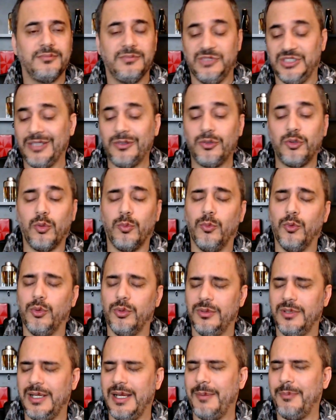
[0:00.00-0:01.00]
Já
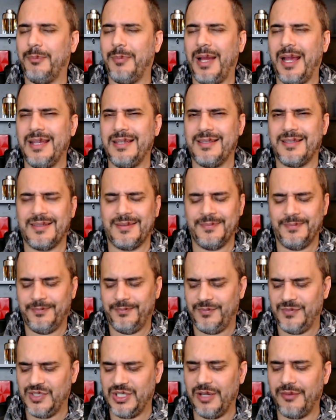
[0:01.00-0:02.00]
tomou, rapaz,
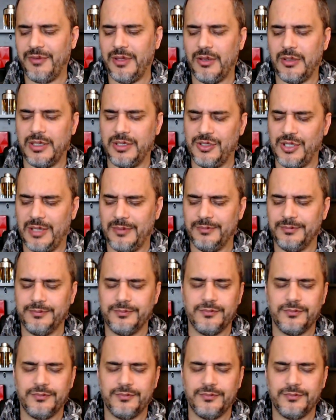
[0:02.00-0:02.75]
já veio aqui já.